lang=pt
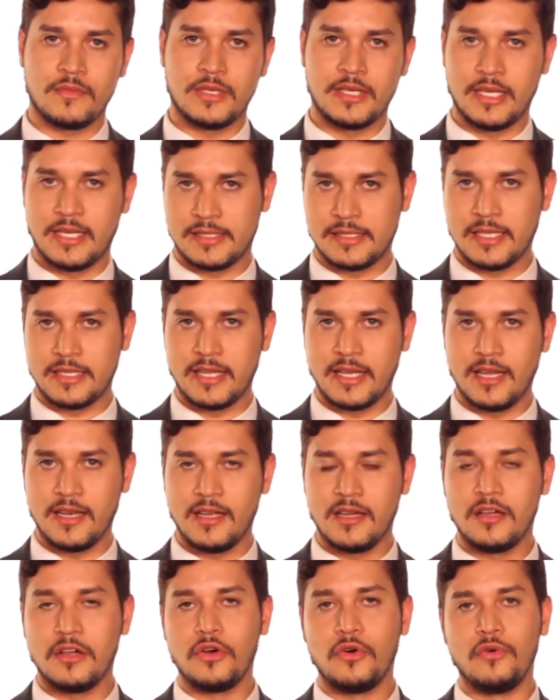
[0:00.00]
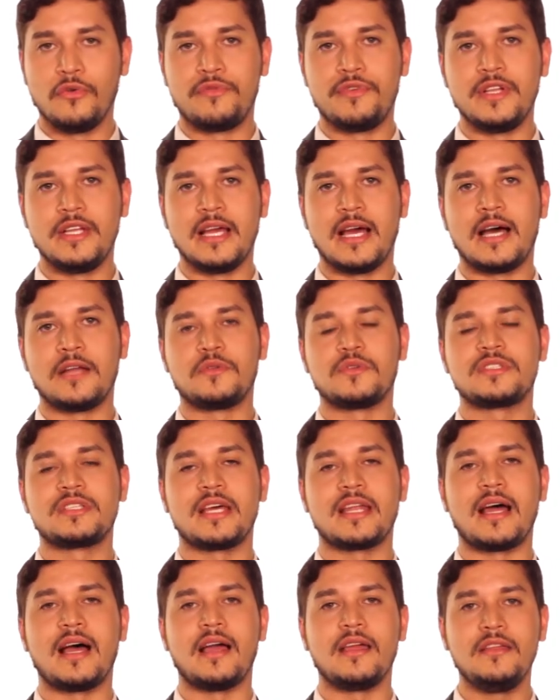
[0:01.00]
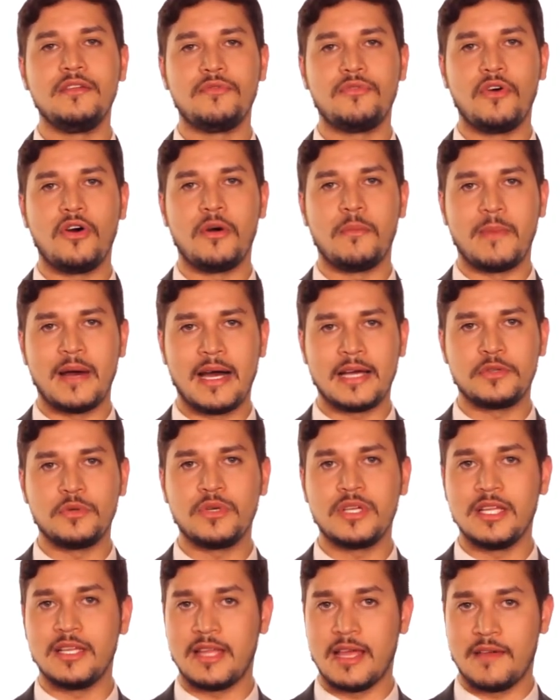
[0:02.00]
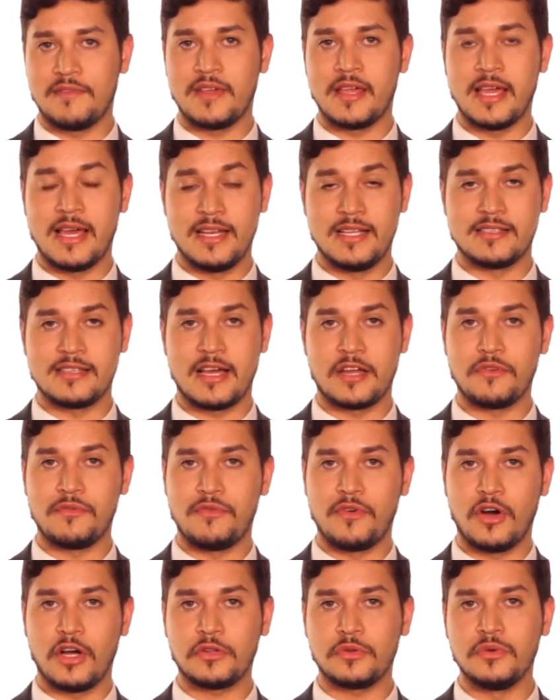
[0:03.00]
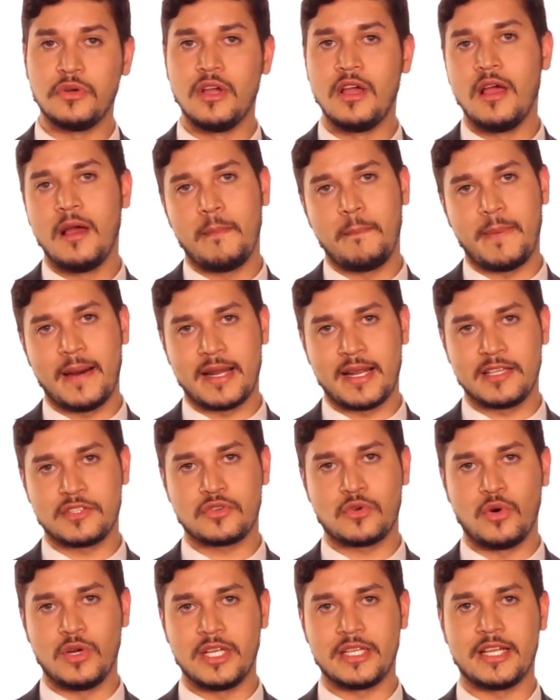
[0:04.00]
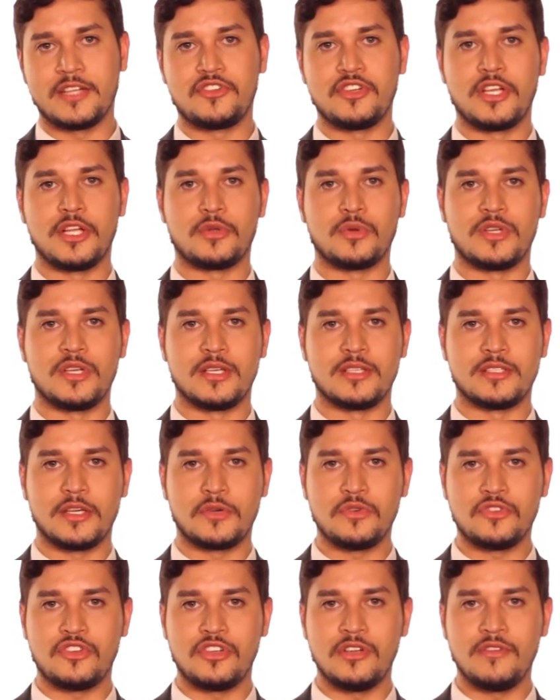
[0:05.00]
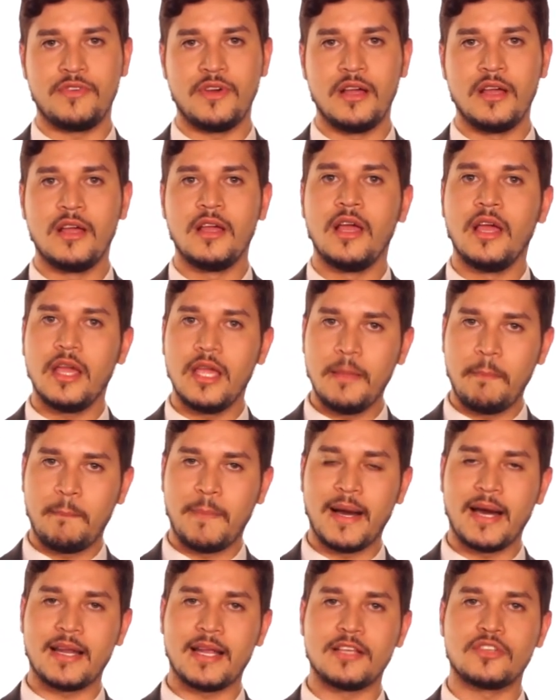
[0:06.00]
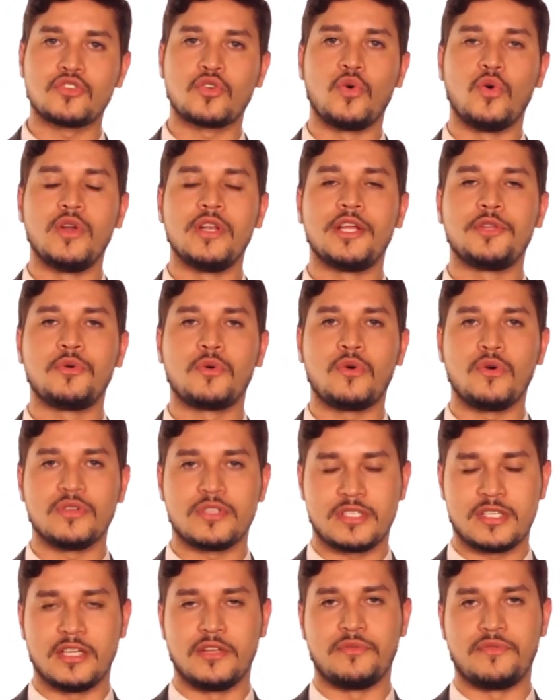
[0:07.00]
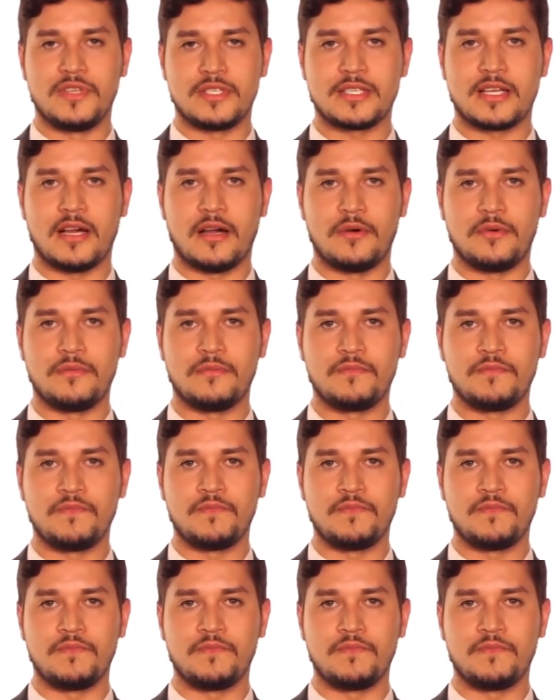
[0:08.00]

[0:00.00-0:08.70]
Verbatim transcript: Nesta tela, o filiado será informado que deve realizar o voto para a escolha da diretoria executiva e para a escolha do conselho fiscal.